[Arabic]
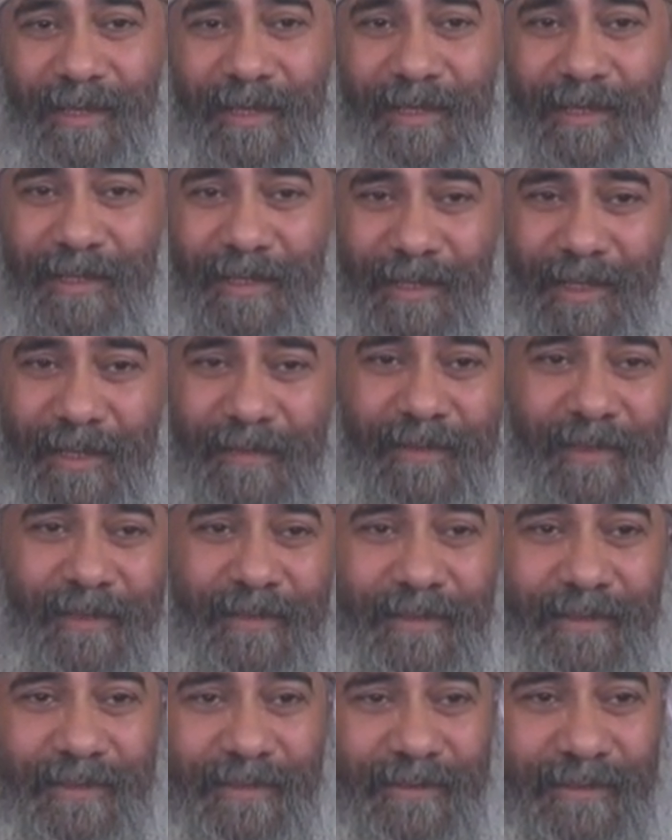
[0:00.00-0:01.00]
لكن
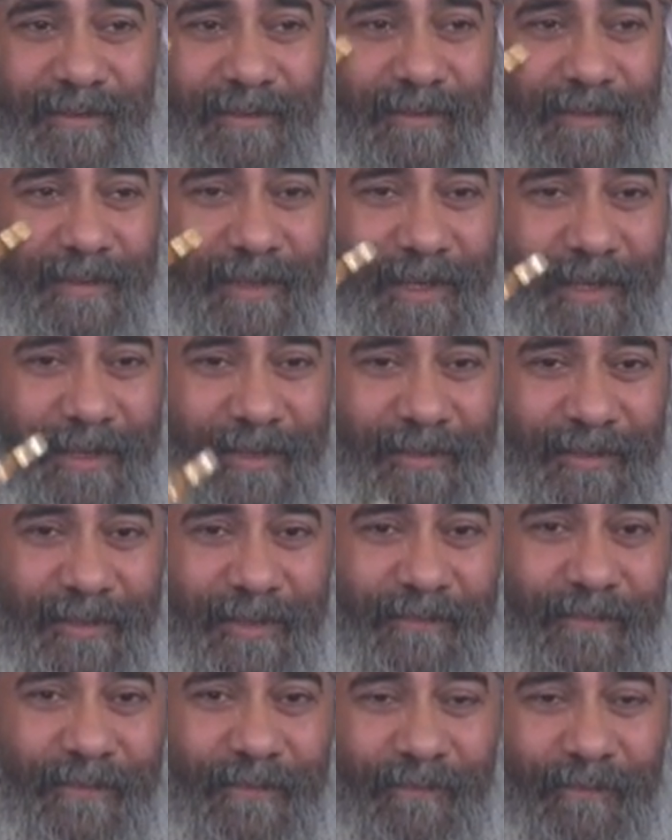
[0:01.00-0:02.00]
الجسد
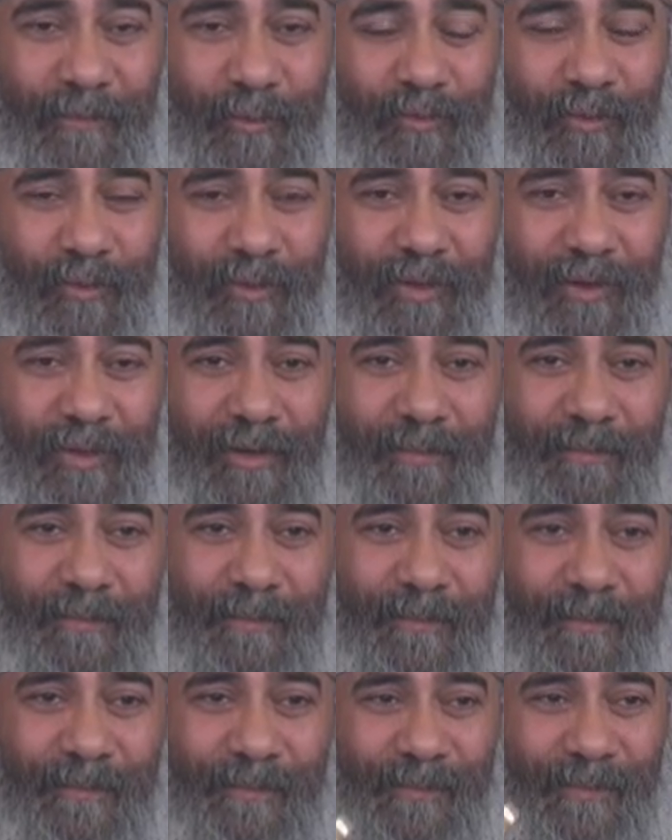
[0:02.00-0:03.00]
هيدفن في التراب
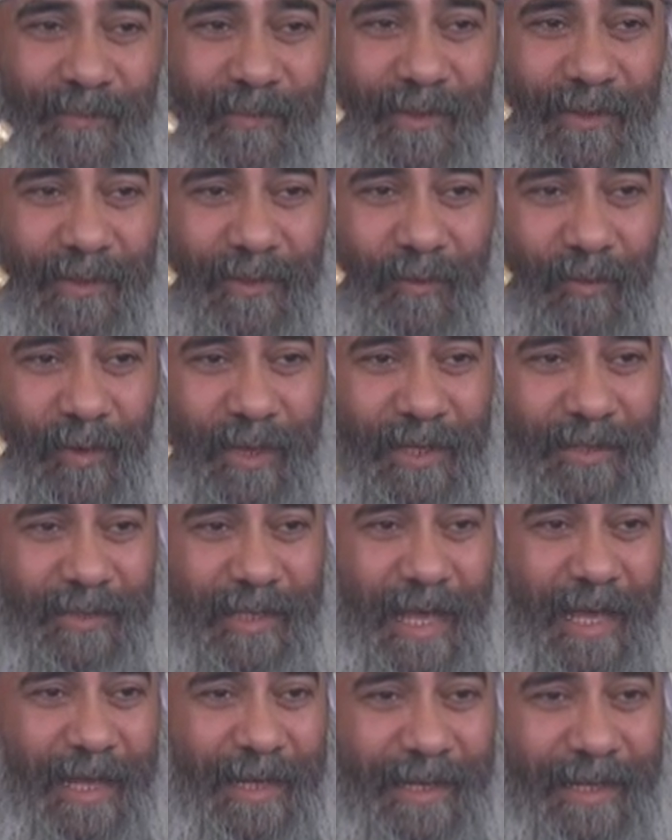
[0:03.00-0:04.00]

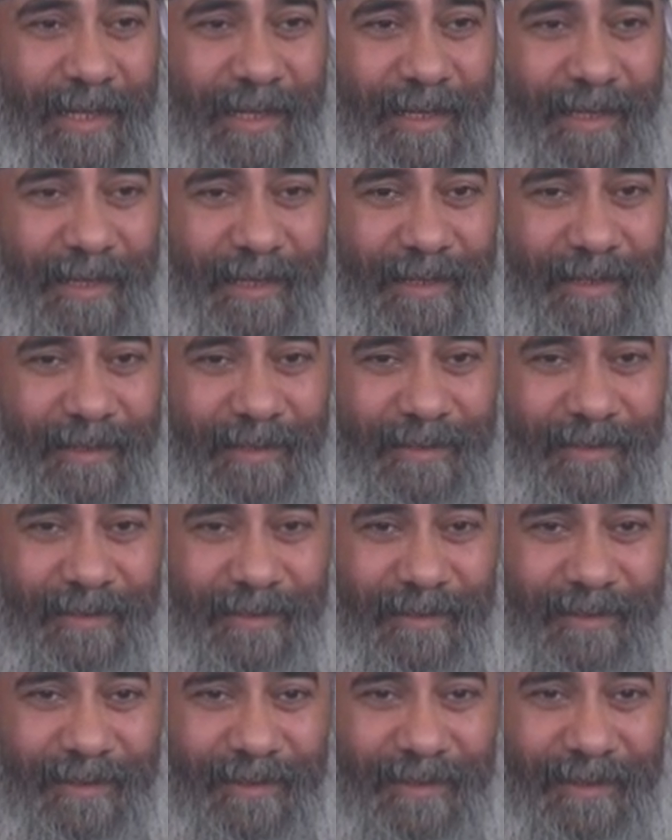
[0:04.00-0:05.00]
ويتحلل
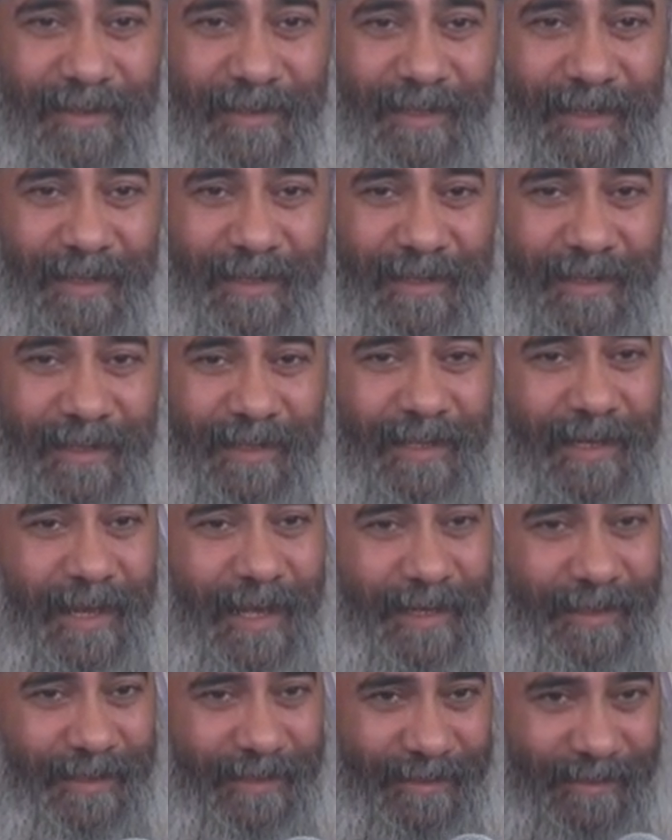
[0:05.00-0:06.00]
إلى
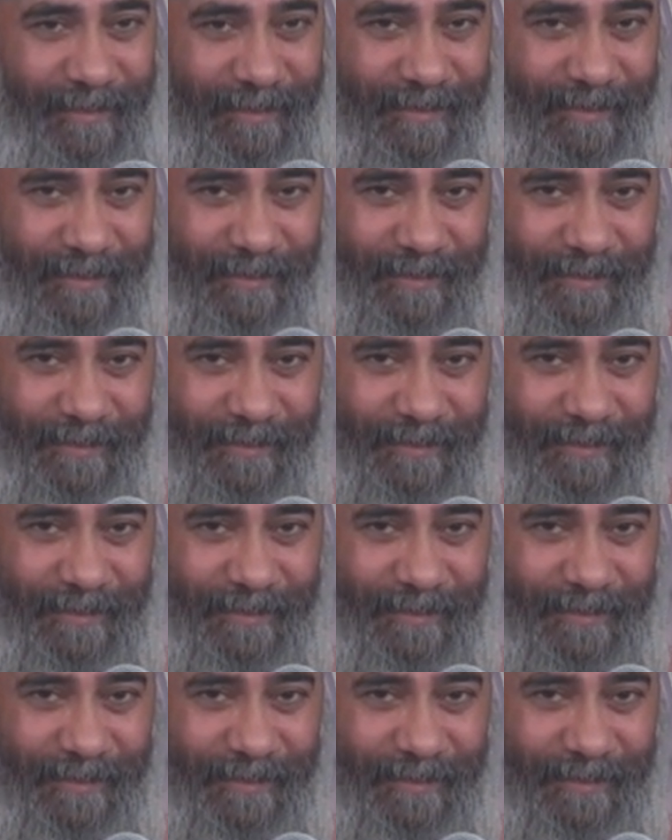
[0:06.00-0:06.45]
حين